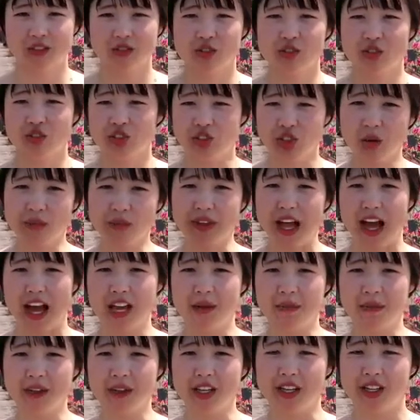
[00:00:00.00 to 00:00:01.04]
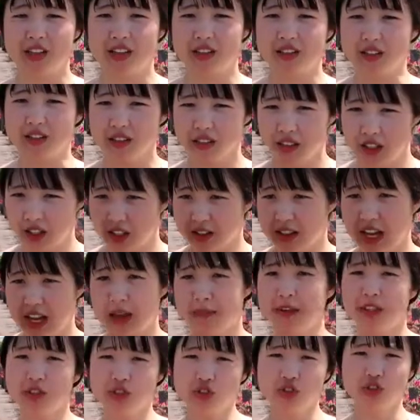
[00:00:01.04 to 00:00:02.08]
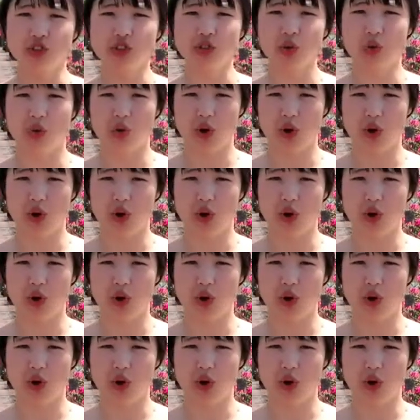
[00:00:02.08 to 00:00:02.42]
그리고 섬 다이빙에 있는 다이빙 숙소